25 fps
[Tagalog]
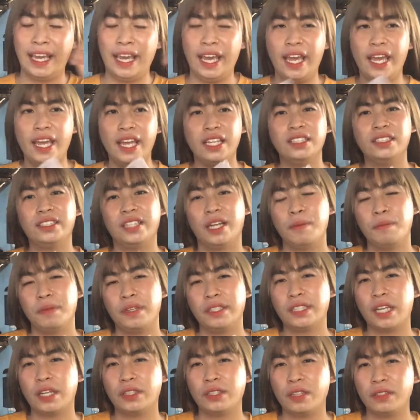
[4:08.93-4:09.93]
And,
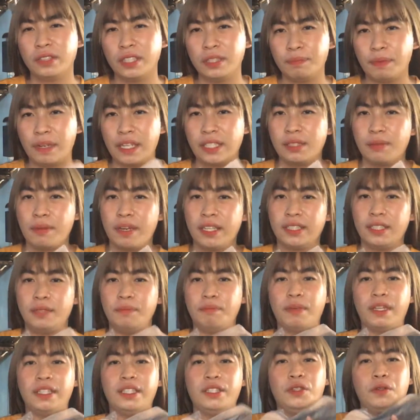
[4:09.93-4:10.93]
syempre, shoutout din pala sa mga
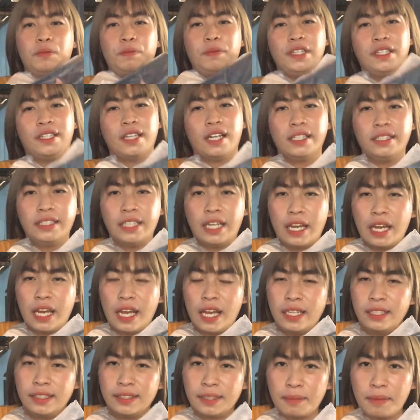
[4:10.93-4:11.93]
Timbading official
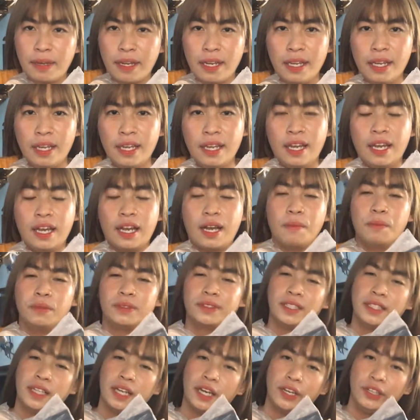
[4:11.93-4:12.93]
diyan, sa mga
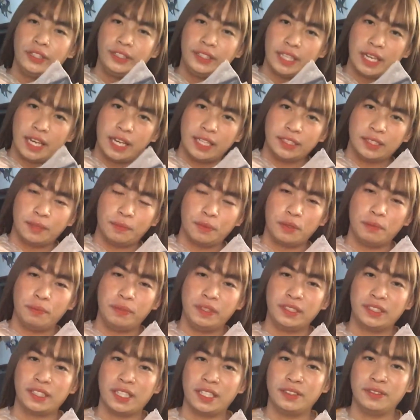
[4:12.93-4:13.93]
kamusta na kayo diyan sa
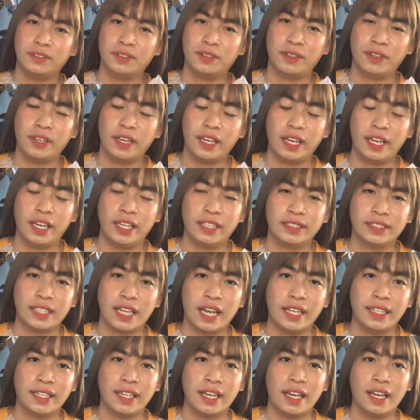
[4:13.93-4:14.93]
probinsya nyo, and
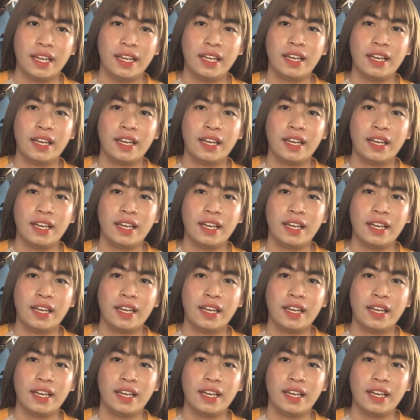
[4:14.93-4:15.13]
sana,